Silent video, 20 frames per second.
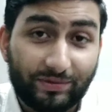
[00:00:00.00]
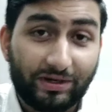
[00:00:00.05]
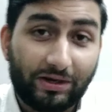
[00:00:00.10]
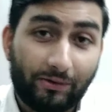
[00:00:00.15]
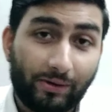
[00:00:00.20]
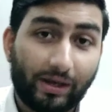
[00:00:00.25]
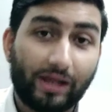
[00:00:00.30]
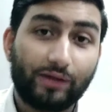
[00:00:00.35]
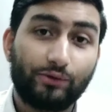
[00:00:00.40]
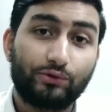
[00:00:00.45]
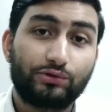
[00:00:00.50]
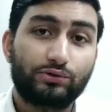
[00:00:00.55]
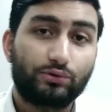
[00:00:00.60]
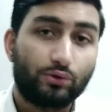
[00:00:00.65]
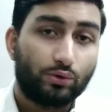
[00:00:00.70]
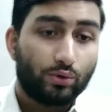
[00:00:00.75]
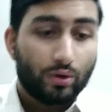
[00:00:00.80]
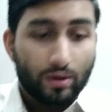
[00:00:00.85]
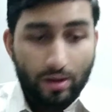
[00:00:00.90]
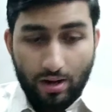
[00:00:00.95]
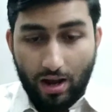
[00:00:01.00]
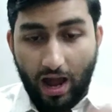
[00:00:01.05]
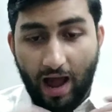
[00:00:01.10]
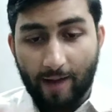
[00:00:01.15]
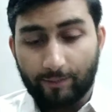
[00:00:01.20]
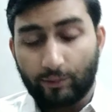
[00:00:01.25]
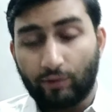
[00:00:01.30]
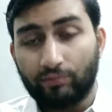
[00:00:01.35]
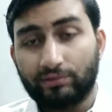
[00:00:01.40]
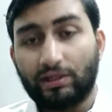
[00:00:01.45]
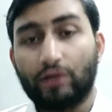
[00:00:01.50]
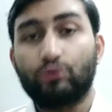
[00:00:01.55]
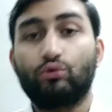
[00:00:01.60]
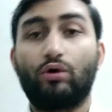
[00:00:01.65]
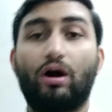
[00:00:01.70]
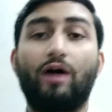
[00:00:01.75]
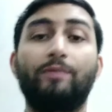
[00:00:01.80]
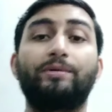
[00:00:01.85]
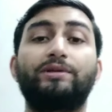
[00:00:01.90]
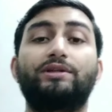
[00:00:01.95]
मिलने वाला है दोस्तों आपको बता दूं
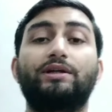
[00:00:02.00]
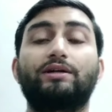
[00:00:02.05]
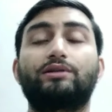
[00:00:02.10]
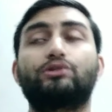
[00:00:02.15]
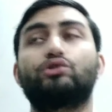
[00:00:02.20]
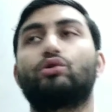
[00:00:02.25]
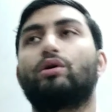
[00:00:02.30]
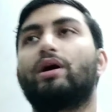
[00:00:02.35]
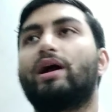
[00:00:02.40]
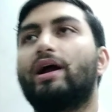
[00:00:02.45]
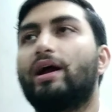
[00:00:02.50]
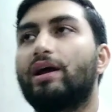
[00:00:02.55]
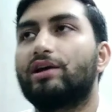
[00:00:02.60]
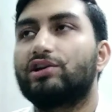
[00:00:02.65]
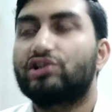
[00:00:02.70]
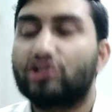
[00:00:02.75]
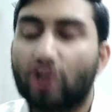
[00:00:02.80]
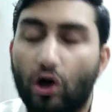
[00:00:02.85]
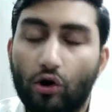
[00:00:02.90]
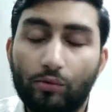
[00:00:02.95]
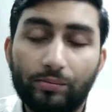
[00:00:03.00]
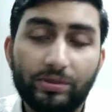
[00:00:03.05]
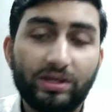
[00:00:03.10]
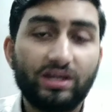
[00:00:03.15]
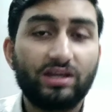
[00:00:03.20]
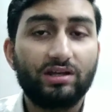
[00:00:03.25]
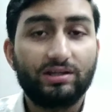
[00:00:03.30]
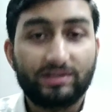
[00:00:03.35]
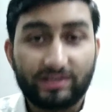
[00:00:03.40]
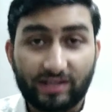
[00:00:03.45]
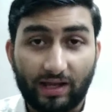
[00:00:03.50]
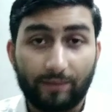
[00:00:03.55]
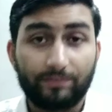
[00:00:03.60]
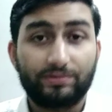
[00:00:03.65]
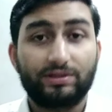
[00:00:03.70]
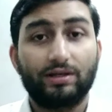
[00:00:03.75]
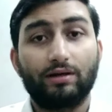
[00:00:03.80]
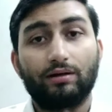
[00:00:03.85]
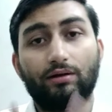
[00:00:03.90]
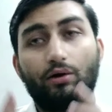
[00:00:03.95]
अभी तक जो है शाओमी
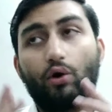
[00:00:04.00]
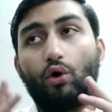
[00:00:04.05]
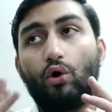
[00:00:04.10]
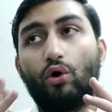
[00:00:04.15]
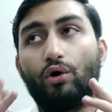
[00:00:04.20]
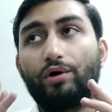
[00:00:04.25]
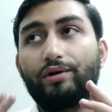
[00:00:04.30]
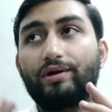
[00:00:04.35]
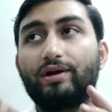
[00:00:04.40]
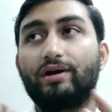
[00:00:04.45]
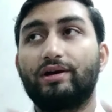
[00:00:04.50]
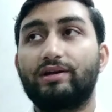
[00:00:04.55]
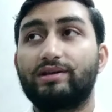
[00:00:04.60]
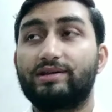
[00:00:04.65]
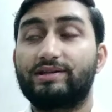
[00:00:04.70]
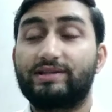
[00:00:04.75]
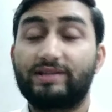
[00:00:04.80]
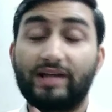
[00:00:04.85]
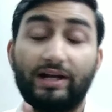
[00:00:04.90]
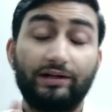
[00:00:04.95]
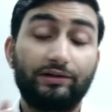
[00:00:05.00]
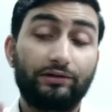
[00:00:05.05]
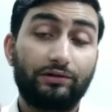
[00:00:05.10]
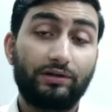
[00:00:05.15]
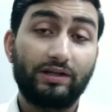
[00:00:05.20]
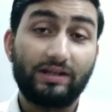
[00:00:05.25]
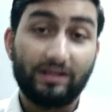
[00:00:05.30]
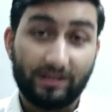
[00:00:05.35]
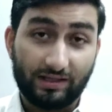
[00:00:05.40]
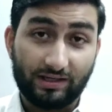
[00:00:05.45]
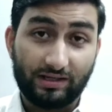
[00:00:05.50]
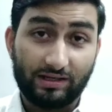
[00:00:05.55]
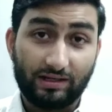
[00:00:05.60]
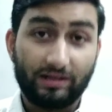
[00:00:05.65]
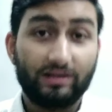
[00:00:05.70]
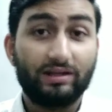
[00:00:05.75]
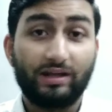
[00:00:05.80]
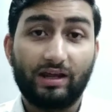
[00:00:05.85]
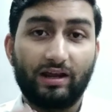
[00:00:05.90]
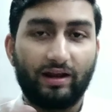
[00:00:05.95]
सैमसंग और जेड टी
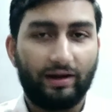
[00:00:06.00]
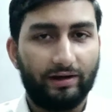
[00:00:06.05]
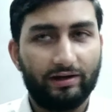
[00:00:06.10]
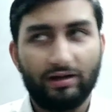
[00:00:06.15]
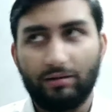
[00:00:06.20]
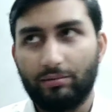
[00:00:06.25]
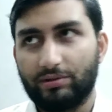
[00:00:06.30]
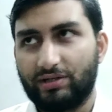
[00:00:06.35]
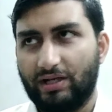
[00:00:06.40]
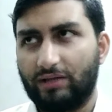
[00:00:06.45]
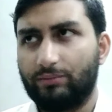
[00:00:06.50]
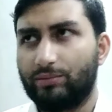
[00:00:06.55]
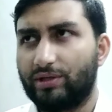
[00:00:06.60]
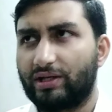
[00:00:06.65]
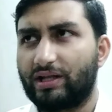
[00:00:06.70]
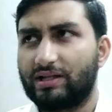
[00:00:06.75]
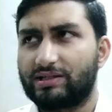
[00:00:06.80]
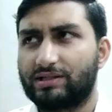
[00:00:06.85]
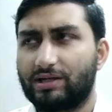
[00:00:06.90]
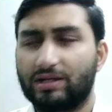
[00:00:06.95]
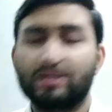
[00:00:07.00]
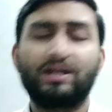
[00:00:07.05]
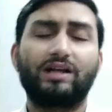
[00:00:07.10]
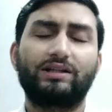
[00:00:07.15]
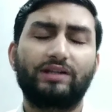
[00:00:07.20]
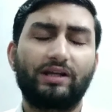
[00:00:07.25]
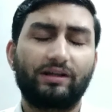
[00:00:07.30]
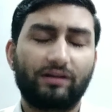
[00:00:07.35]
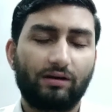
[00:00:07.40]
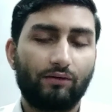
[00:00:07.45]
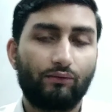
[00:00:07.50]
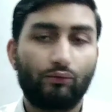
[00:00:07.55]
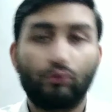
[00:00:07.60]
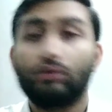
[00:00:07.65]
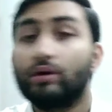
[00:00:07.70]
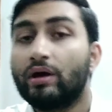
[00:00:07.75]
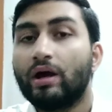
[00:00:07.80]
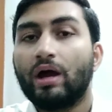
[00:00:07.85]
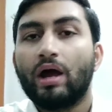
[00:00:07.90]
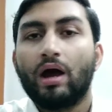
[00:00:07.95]
e, ये इंडिया में शायद मेरे ख्याल से नहीं आता इनका फोन
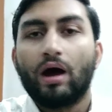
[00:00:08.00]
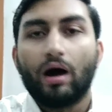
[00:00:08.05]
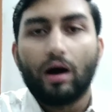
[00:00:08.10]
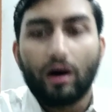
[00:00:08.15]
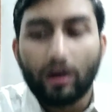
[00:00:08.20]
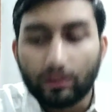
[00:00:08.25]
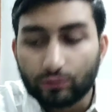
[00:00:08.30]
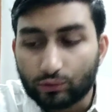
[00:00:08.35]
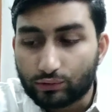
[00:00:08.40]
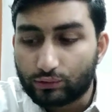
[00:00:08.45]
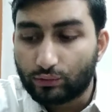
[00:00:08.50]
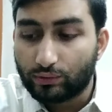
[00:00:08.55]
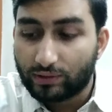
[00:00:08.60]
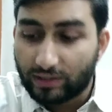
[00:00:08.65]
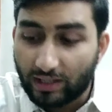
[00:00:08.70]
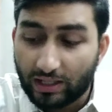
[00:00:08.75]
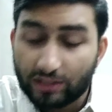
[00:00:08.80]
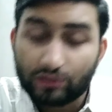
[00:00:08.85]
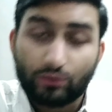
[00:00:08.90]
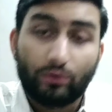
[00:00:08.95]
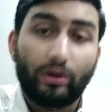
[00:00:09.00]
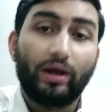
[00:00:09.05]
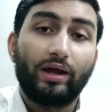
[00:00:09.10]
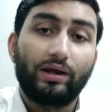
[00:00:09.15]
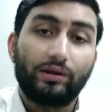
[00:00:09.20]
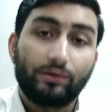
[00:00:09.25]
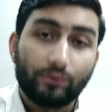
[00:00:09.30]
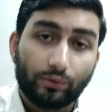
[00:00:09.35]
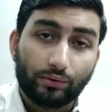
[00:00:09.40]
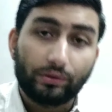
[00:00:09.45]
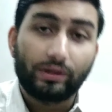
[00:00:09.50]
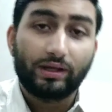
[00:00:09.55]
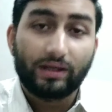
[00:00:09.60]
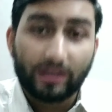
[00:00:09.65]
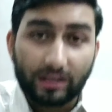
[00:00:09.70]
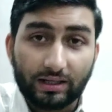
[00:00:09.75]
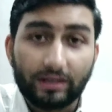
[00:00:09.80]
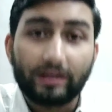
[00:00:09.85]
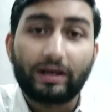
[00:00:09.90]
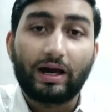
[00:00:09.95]
दोस्तों ये जो है इन्होंने
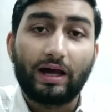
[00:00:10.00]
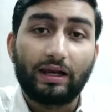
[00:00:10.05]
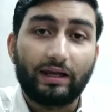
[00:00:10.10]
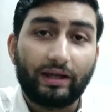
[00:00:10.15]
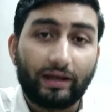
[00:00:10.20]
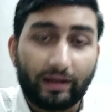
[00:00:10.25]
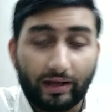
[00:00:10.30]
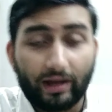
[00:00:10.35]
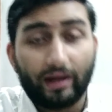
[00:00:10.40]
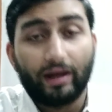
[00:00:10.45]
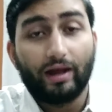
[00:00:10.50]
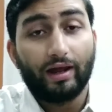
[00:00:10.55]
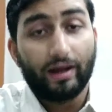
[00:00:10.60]
ही निकाले हैं